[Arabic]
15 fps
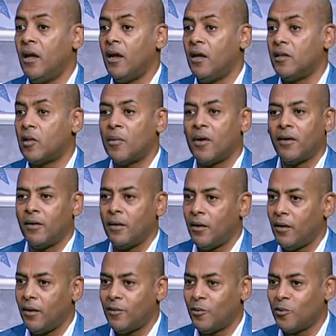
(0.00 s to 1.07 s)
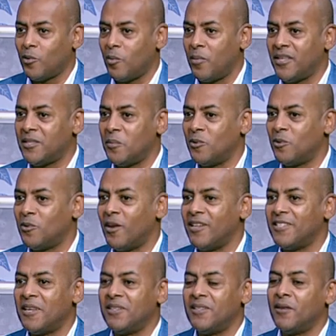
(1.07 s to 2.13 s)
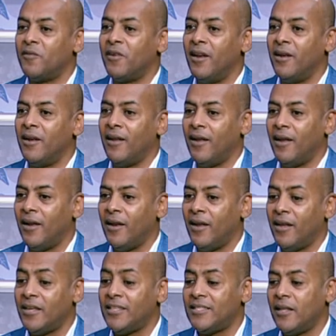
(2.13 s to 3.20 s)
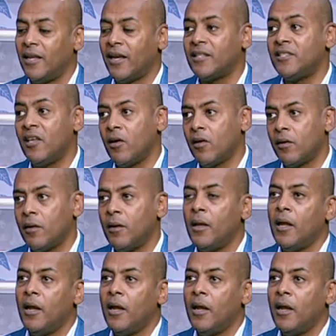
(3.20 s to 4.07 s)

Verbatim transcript: آه طبعا آه، دكتور باسم ودكتور الكسندر في الاختيار